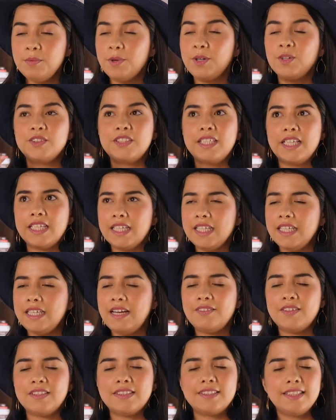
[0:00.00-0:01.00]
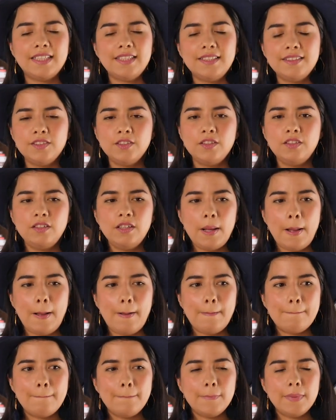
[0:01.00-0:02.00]
Y bueno, seguí avanzando,
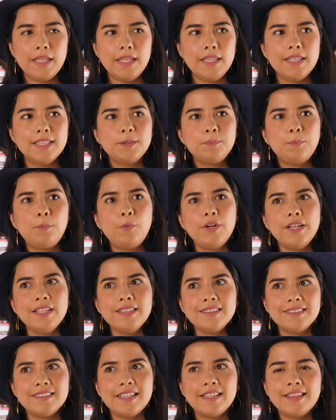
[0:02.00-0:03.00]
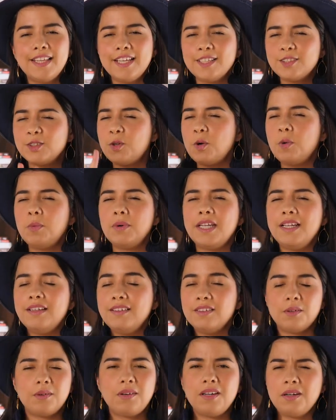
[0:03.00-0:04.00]
y después
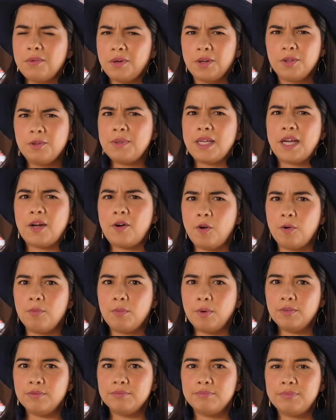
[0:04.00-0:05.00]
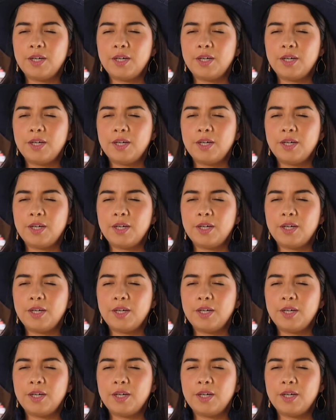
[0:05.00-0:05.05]
descubrí, no recuerdo bien cómo,